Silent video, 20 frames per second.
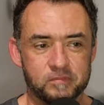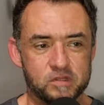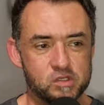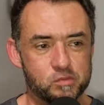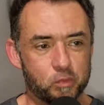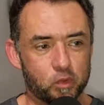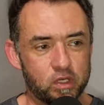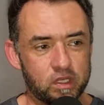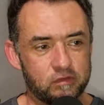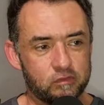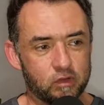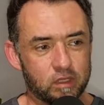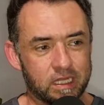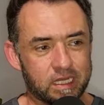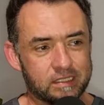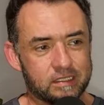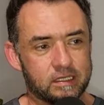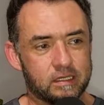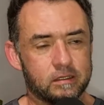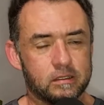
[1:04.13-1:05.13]
disponível
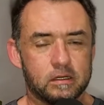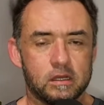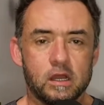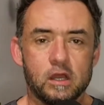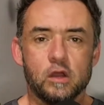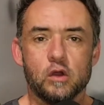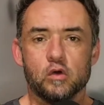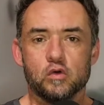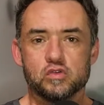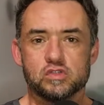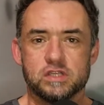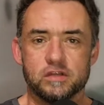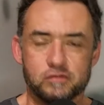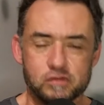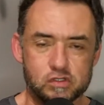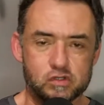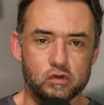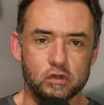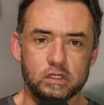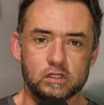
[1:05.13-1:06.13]
lá, tá? Os
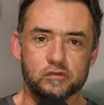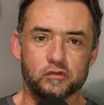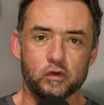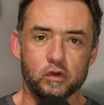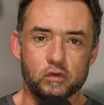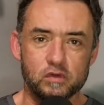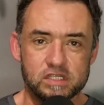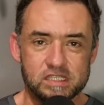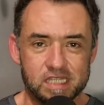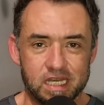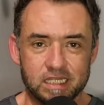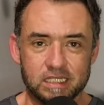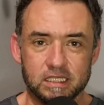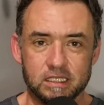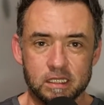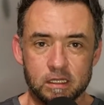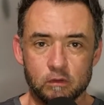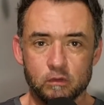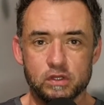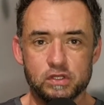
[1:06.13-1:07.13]
livros escolhidos foram Estrada
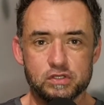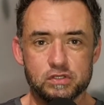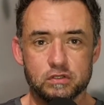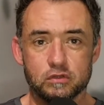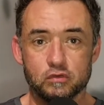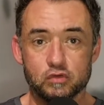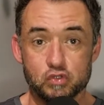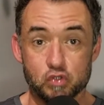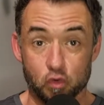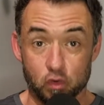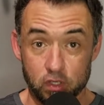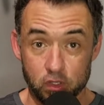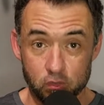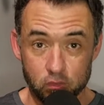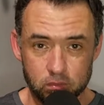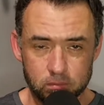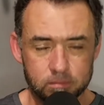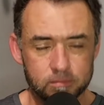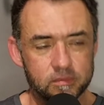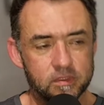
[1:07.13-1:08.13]
da Noite, do Joe
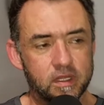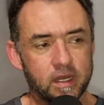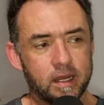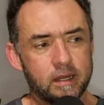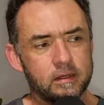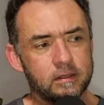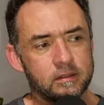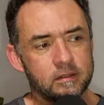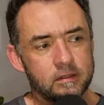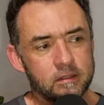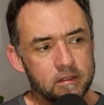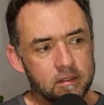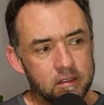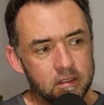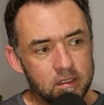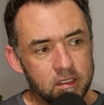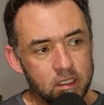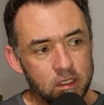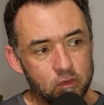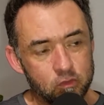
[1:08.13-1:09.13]
Hill, tá?
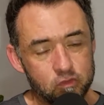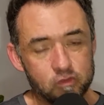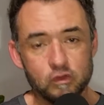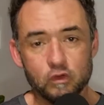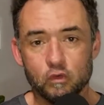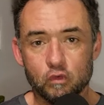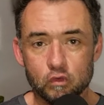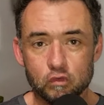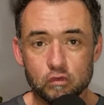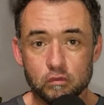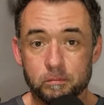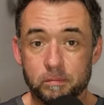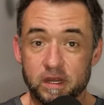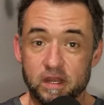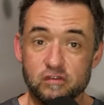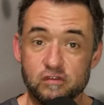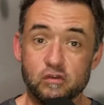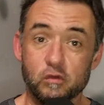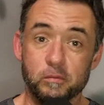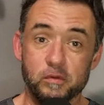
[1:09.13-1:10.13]
E o segundo,
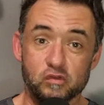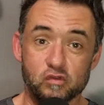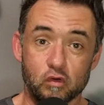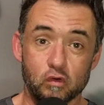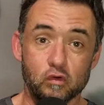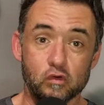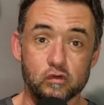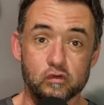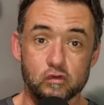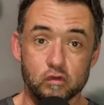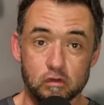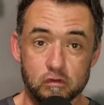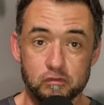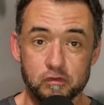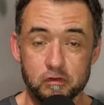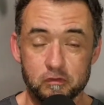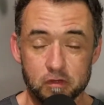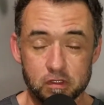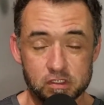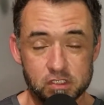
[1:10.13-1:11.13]
parece que o pessoal gostou
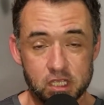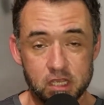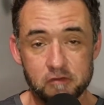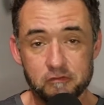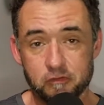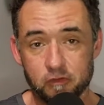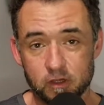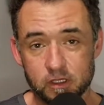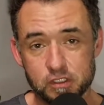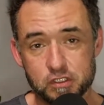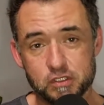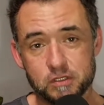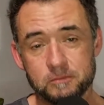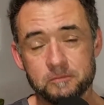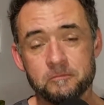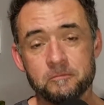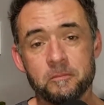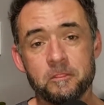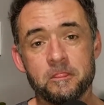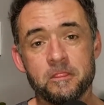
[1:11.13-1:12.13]
de, de Ken Follett,
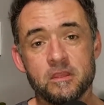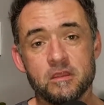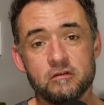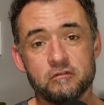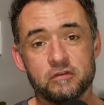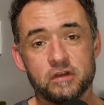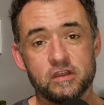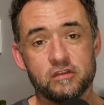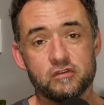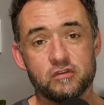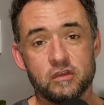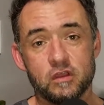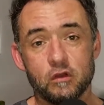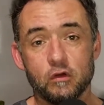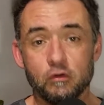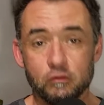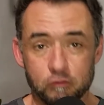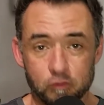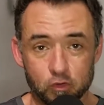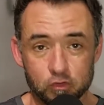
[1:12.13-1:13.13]
vai ser
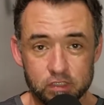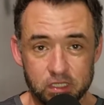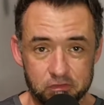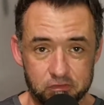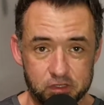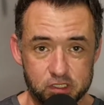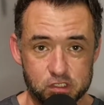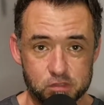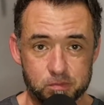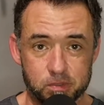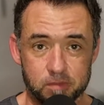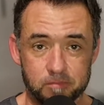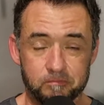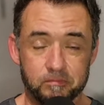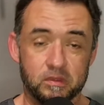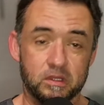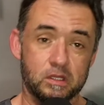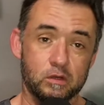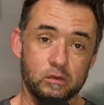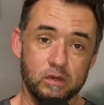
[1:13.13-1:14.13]
O Voo da Vespa.
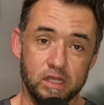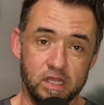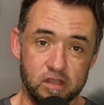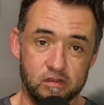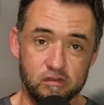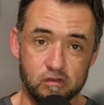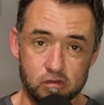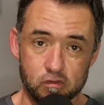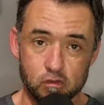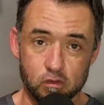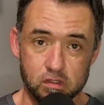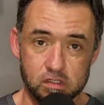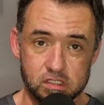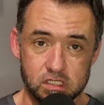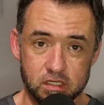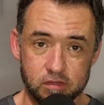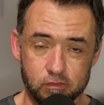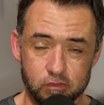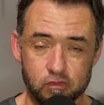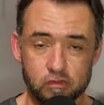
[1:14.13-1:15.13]
Então, esses dois
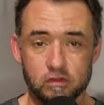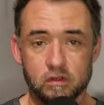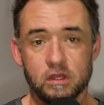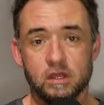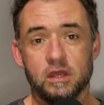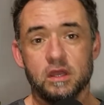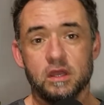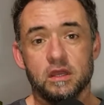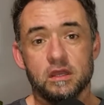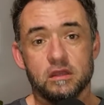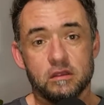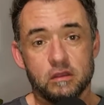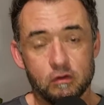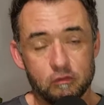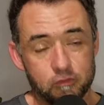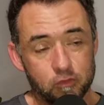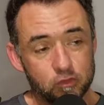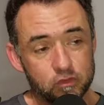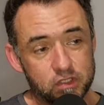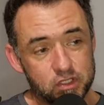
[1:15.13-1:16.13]
livros, que
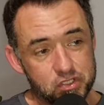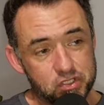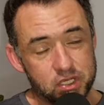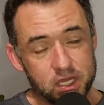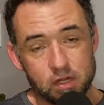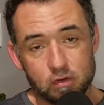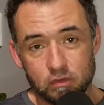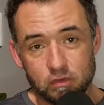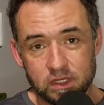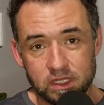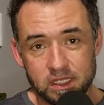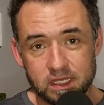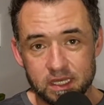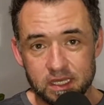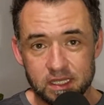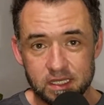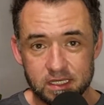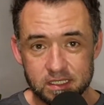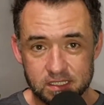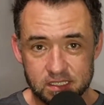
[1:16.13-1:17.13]
eu vou deixar o link
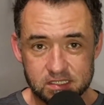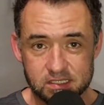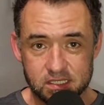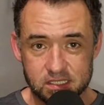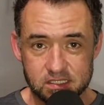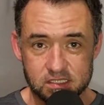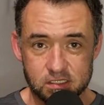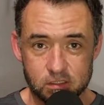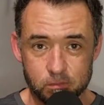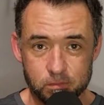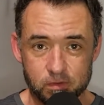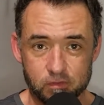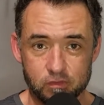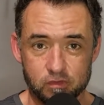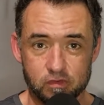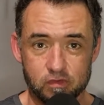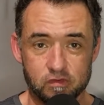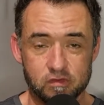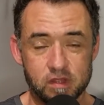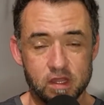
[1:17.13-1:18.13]
aqui na descrição para
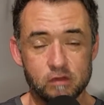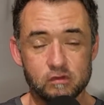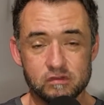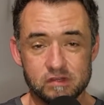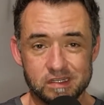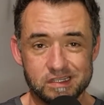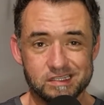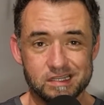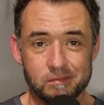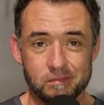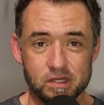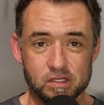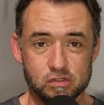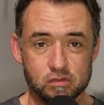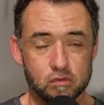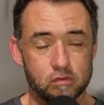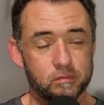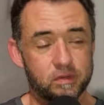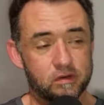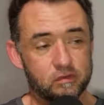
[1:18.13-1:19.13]
vocês, né, os links da
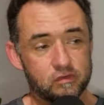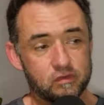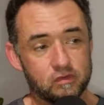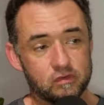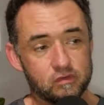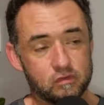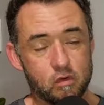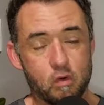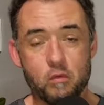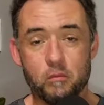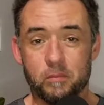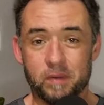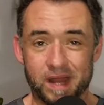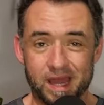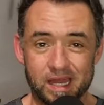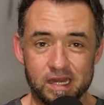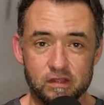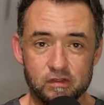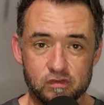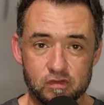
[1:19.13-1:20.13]
Amazon, para vocês
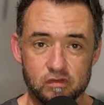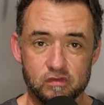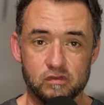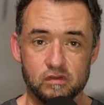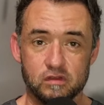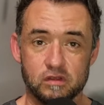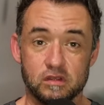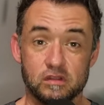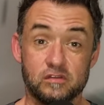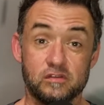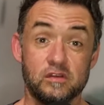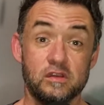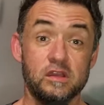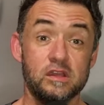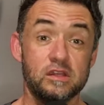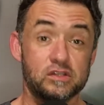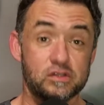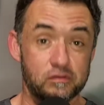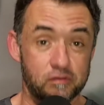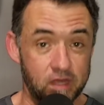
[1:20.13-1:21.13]
comprarem, se, se,
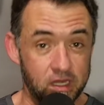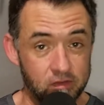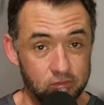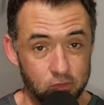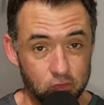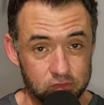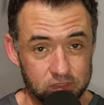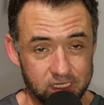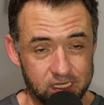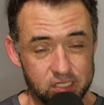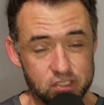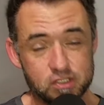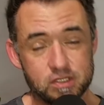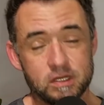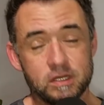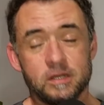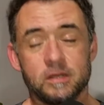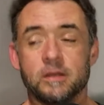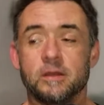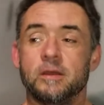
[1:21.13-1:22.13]
se, tiverem vontade.
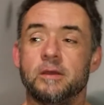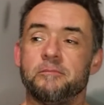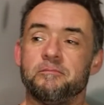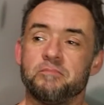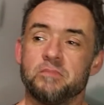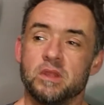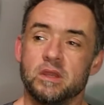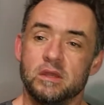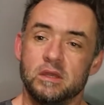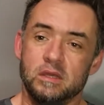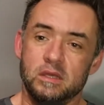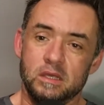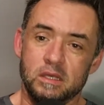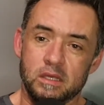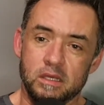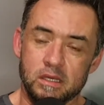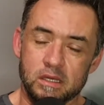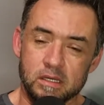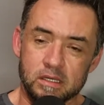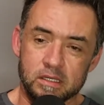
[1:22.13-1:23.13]

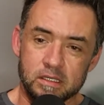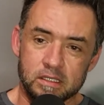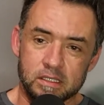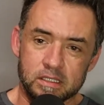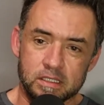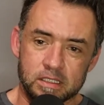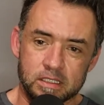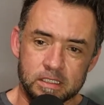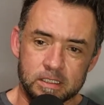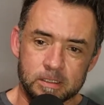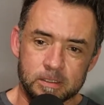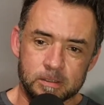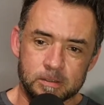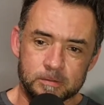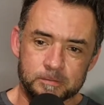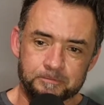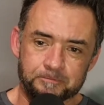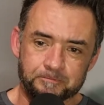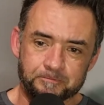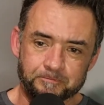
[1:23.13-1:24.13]
E,
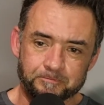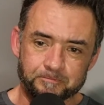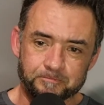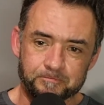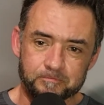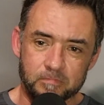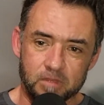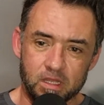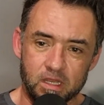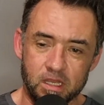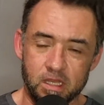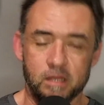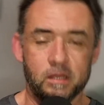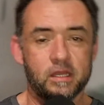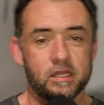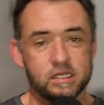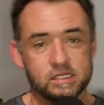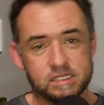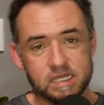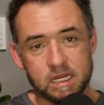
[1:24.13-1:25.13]
uh, e
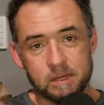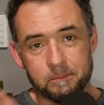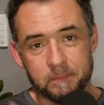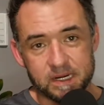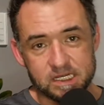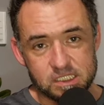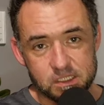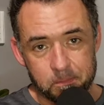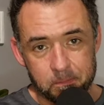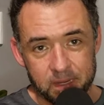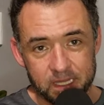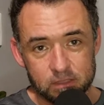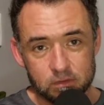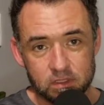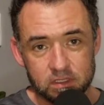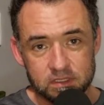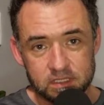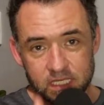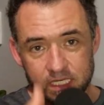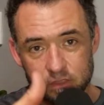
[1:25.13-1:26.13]
quiserem participar
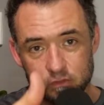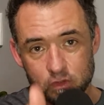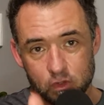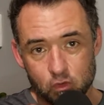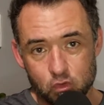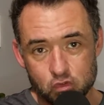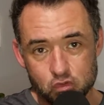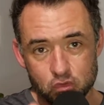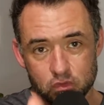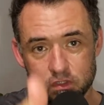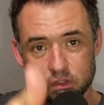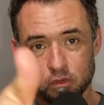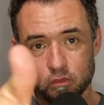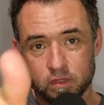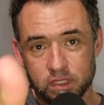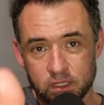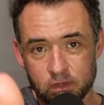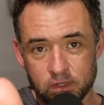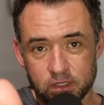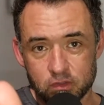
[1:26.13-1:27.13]
do, da leitura conjunta, não
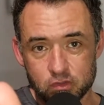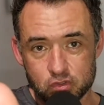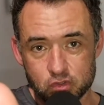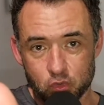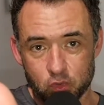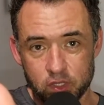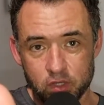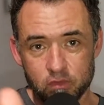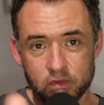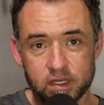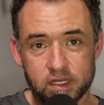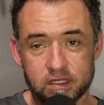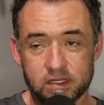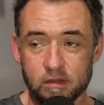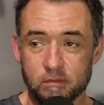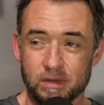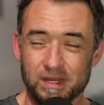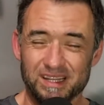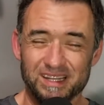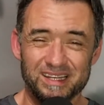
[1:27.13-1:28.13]
leram ainda o Joe Hill, né, que
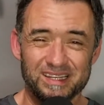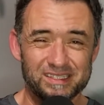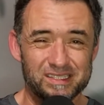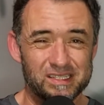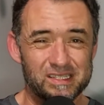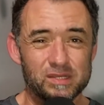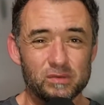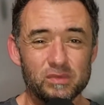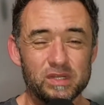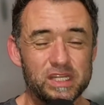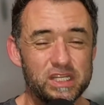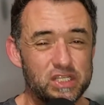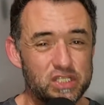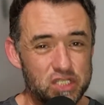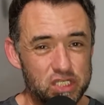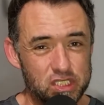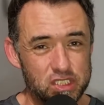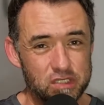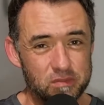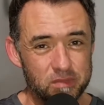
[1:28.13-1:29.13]
tem uma edição
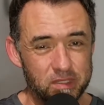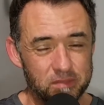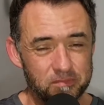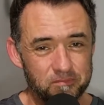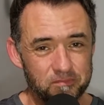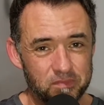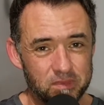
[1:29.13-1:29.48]
lindíssima